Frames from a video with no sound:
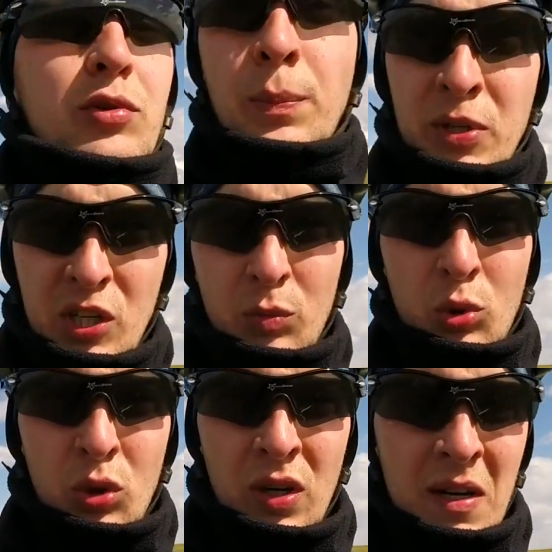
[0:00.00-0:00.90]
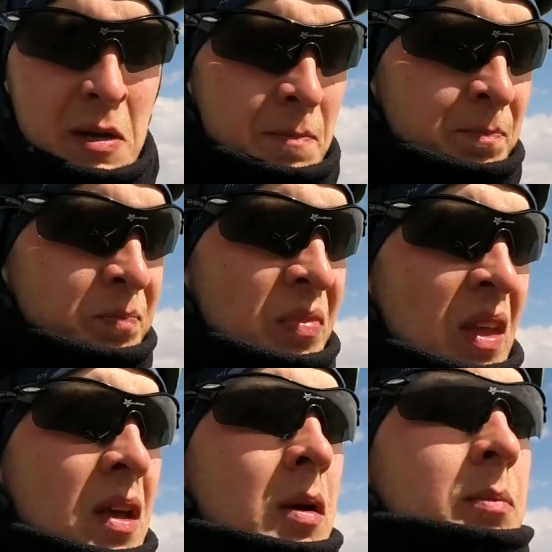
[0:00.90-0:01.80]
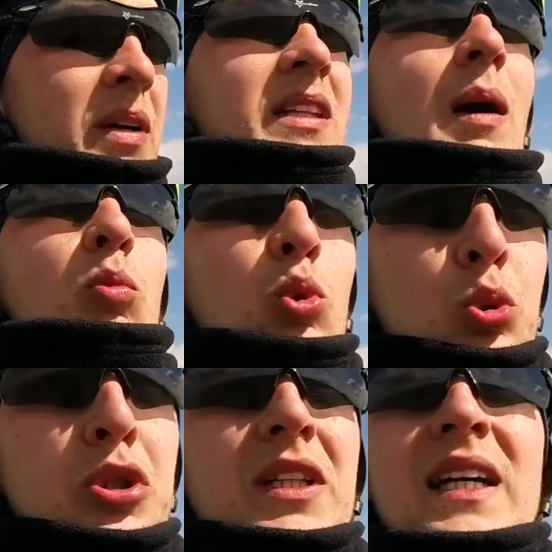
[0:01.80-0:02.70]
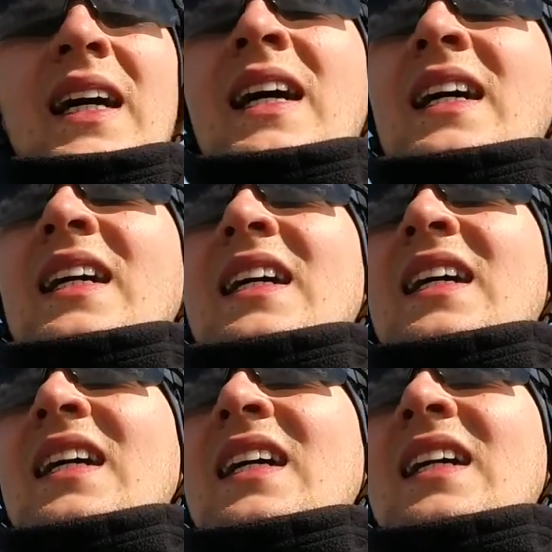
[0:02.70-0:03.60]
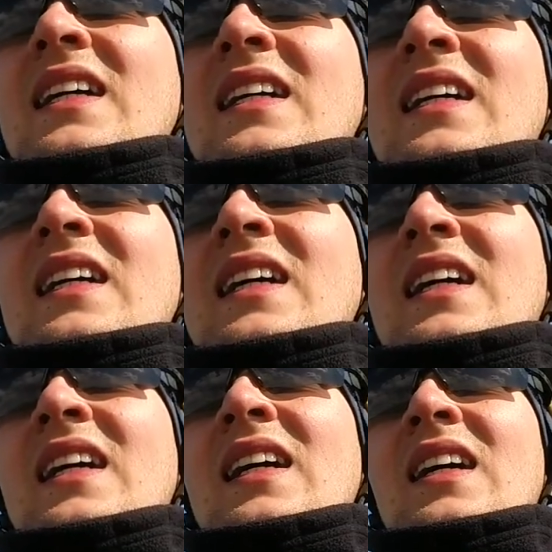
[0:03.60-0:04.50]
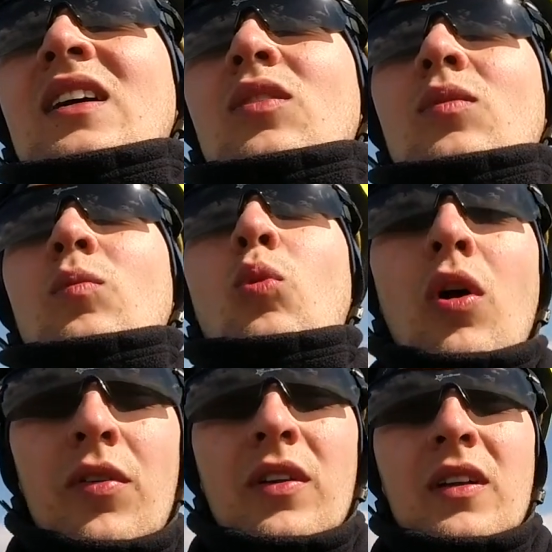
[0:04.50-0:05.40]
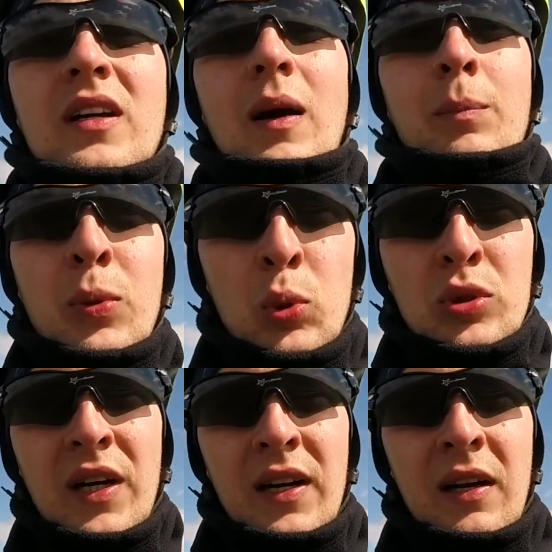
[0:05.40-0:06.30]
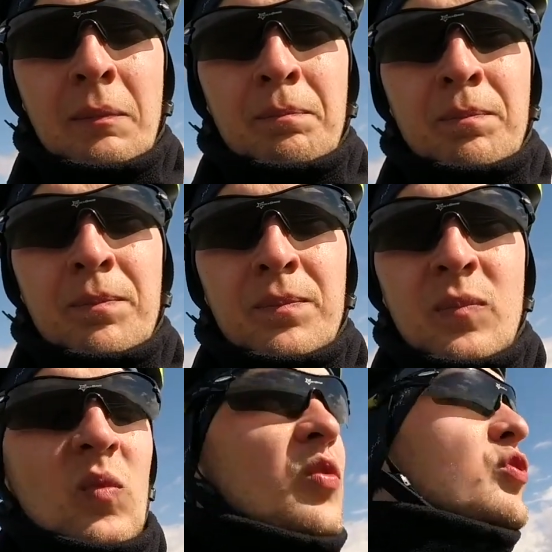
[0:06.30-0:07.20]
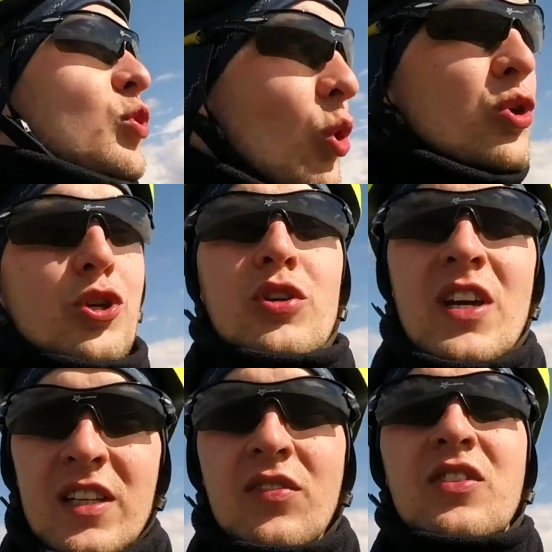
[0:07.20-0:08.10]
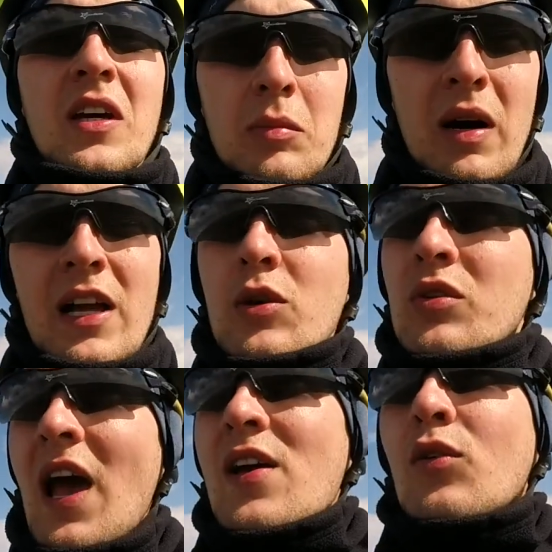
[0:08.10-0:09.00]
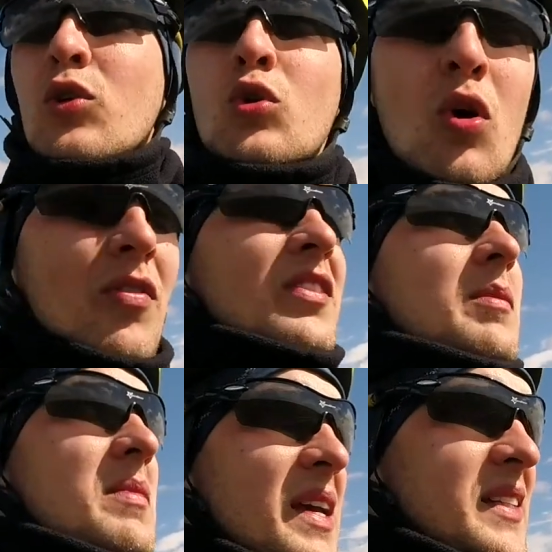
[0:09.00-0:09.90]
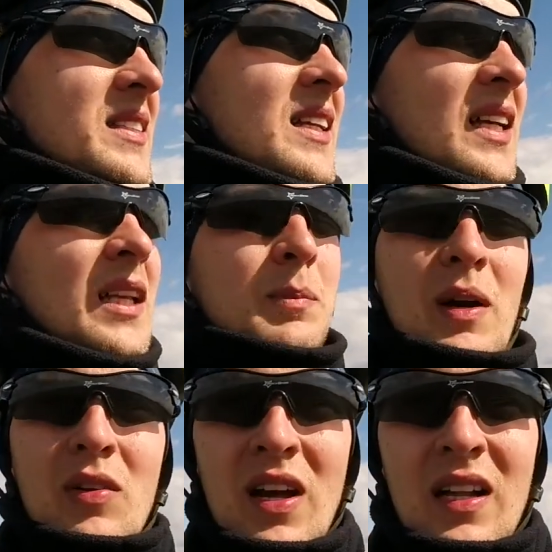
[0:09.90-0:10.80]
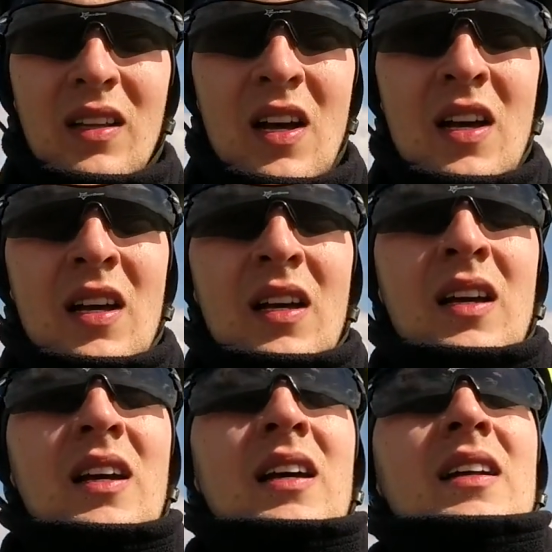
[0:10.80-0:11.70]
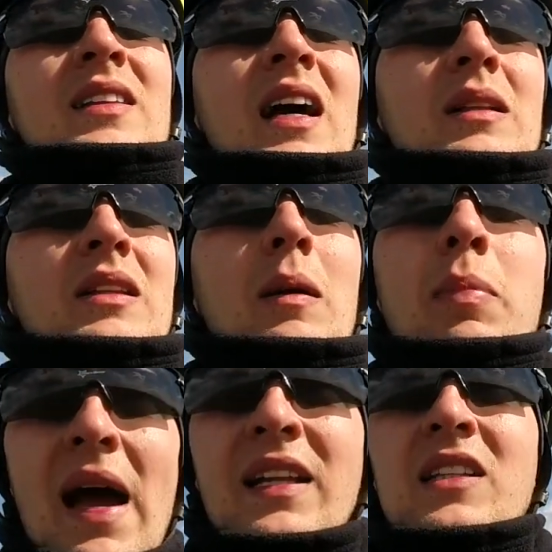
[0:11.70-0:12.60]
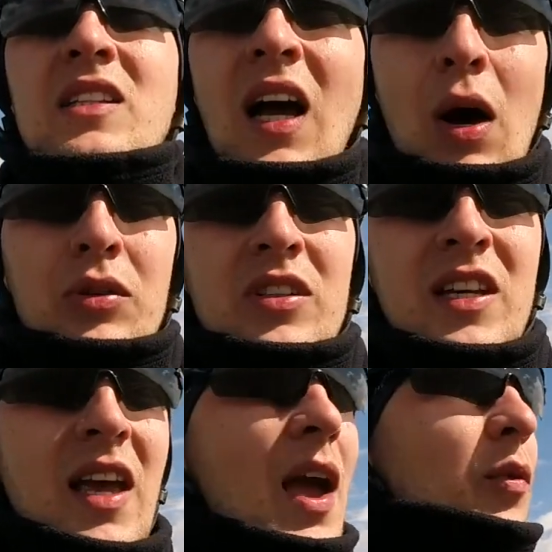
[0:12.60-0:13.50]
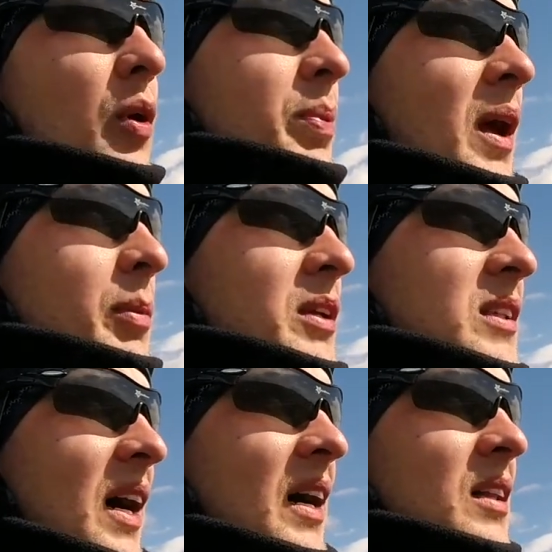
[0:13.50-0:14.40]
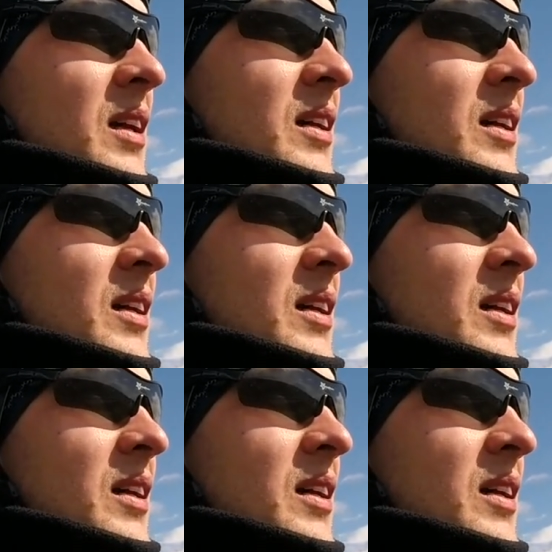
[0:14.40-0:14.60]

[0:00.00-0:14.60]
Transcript: А все почему? Потому что э, мой велокомпьютер все еще едет в Германию. Я его ровно месяц назад отправлял на, на Bike Discount, где я его и приобретал,